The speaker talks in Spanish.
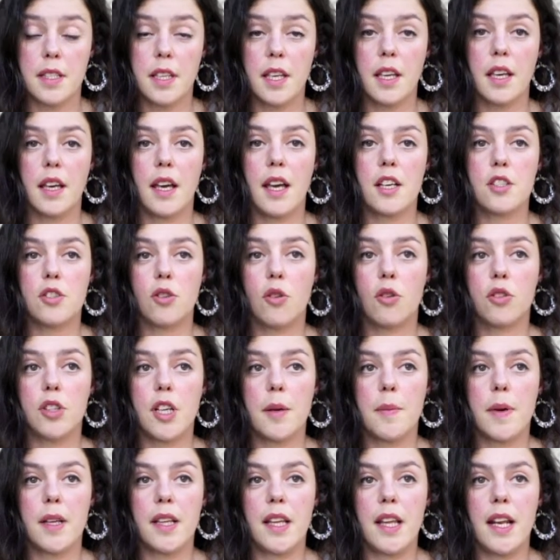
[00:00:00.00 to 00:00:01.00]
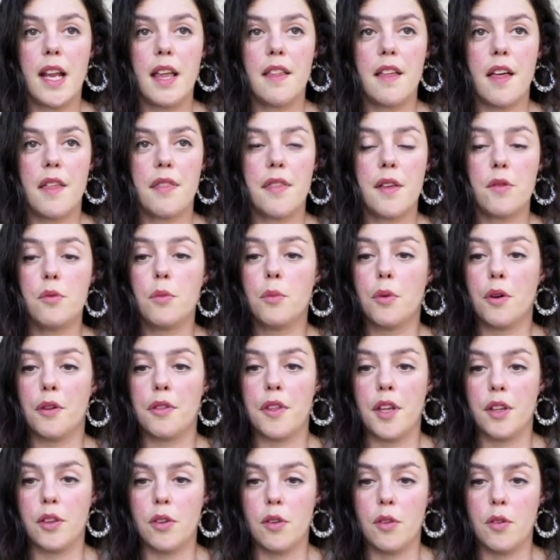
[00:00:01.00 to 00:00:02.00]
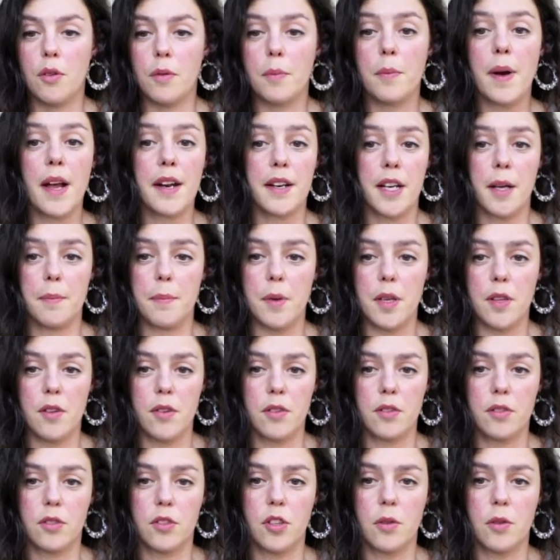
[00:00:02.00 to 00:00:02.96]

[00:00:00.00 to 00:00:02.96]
Sí, es otra manera de hacer un boceto más rápido,